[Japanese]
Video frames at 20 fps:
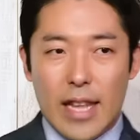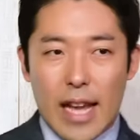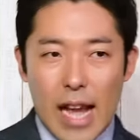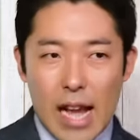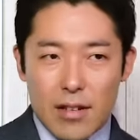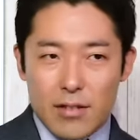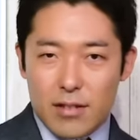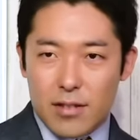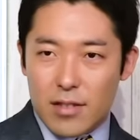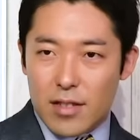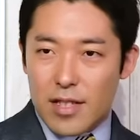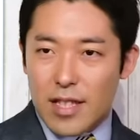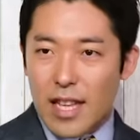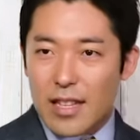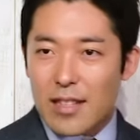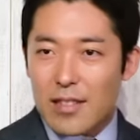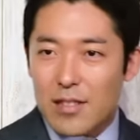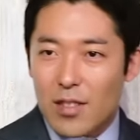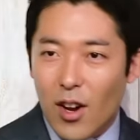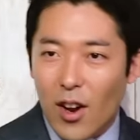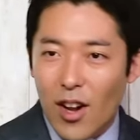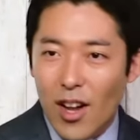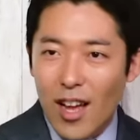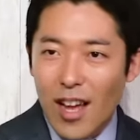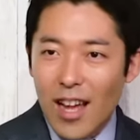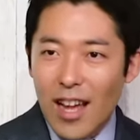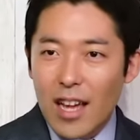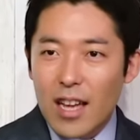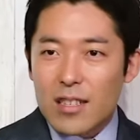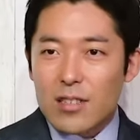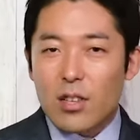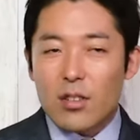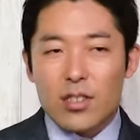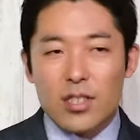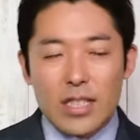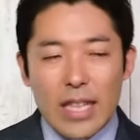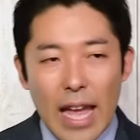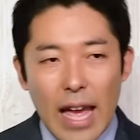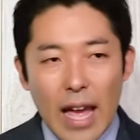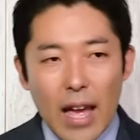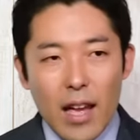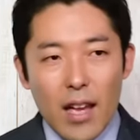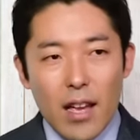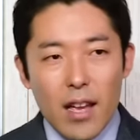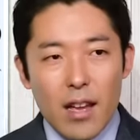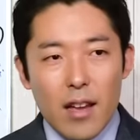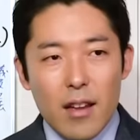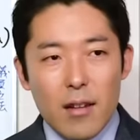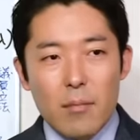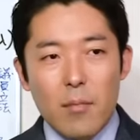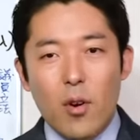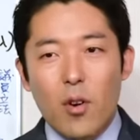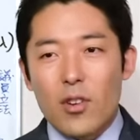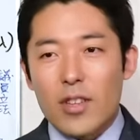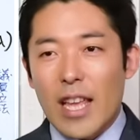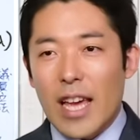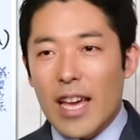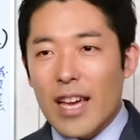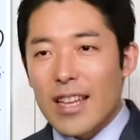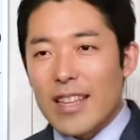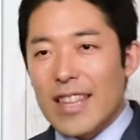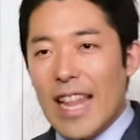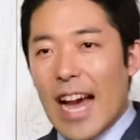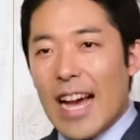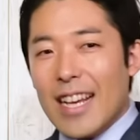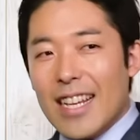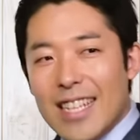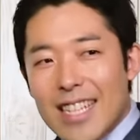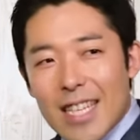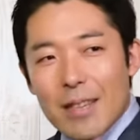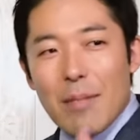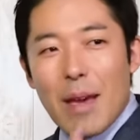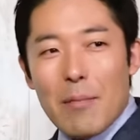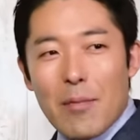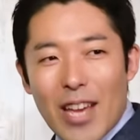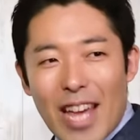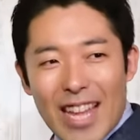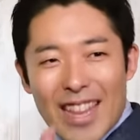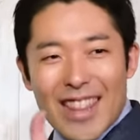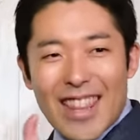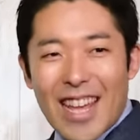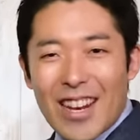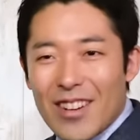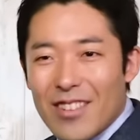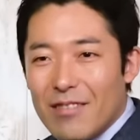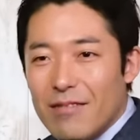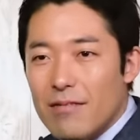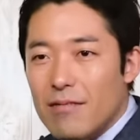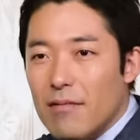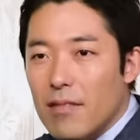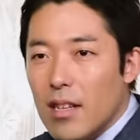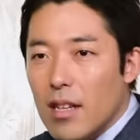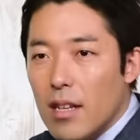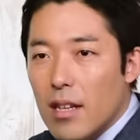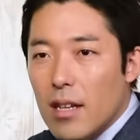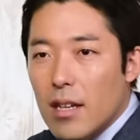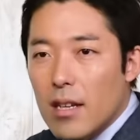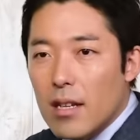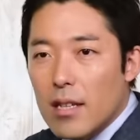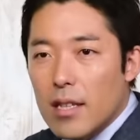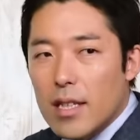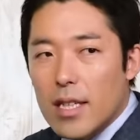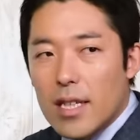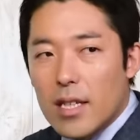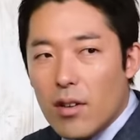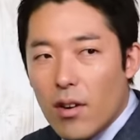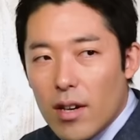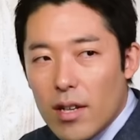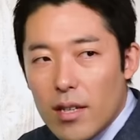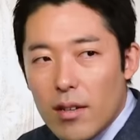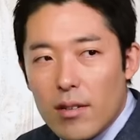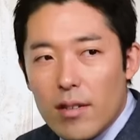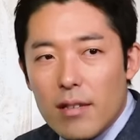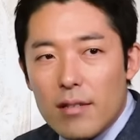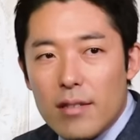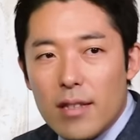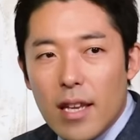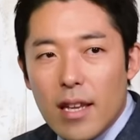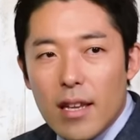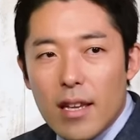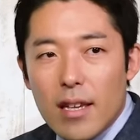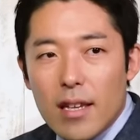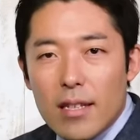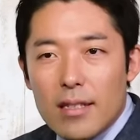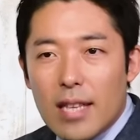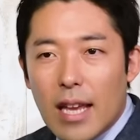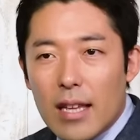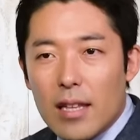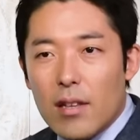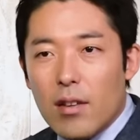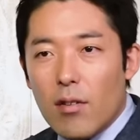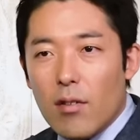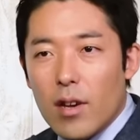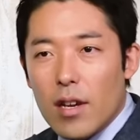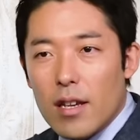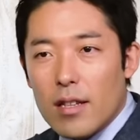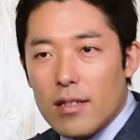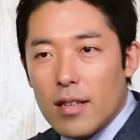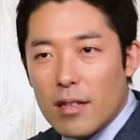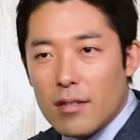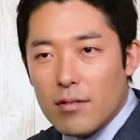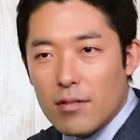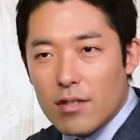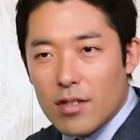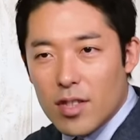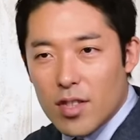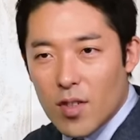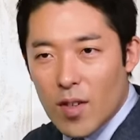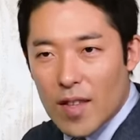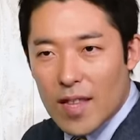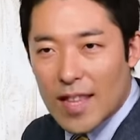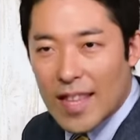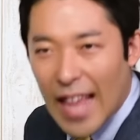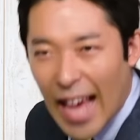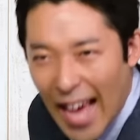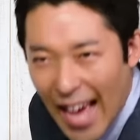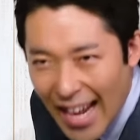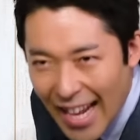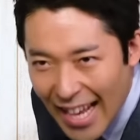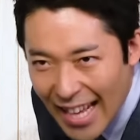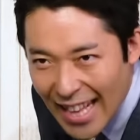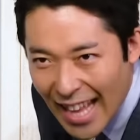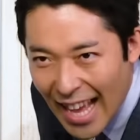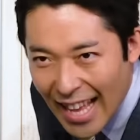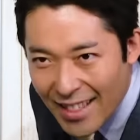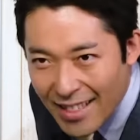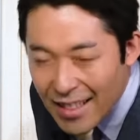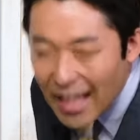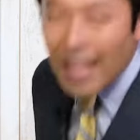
長く続いたんですよそしてもうね何期目もやってるいよいよですね佐藤栄作の次は誰なん